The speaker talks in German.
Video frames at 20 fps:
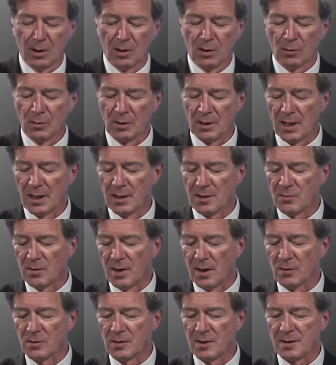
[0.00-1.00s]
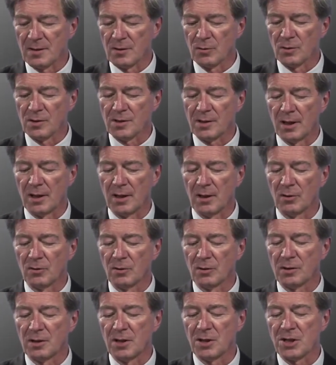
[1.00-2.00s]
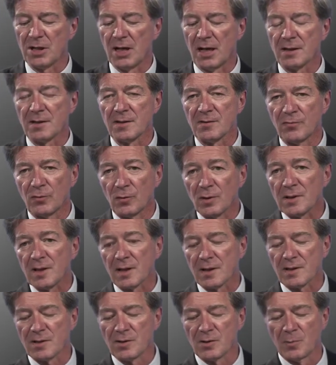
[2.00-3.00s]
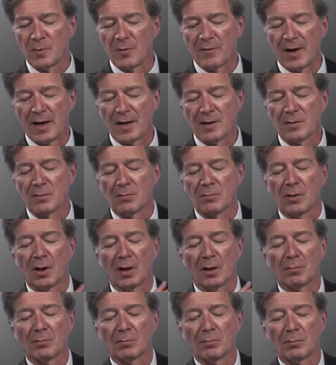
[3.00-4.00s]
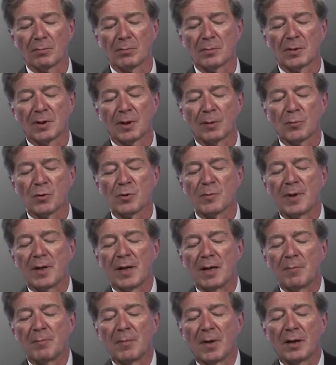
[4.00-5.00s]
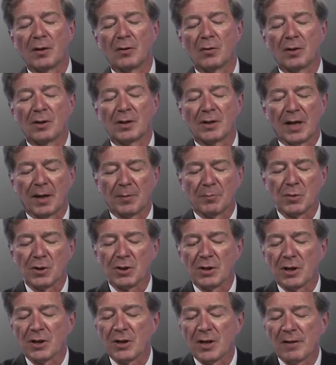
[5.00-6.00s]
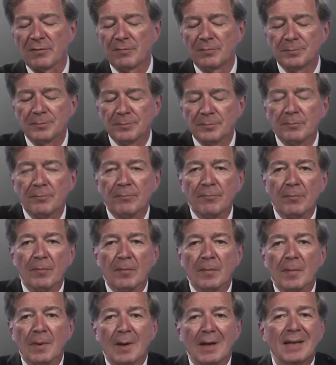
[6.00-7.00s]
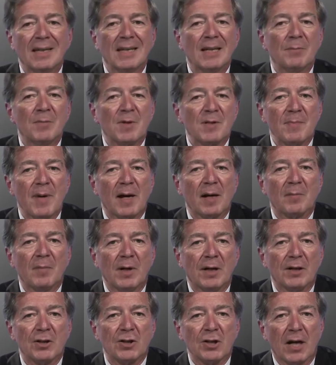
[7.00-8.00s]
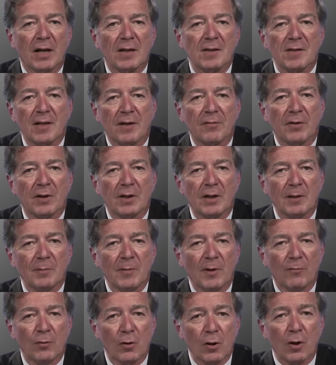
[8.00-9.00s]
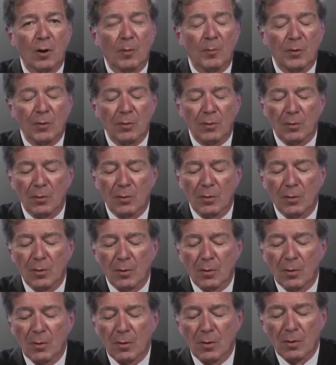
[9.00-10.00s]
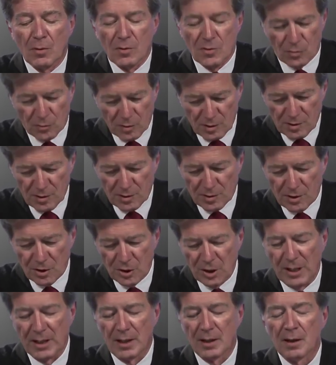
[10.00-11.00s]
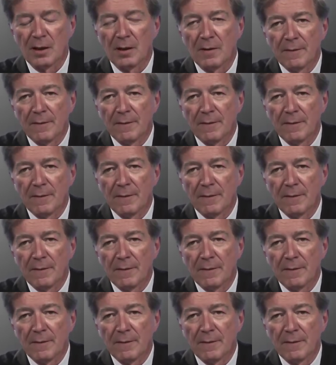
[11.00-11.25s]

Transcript: und nahezu aussichtslos dann auch noch den Schadensvorsatz zu beweisen, ja, dann muss man eben einen neuen Tatbestand schaffen, in dem das Merkmal des Schadens einfach nicht mehr vorkommt. So ist es geschehen.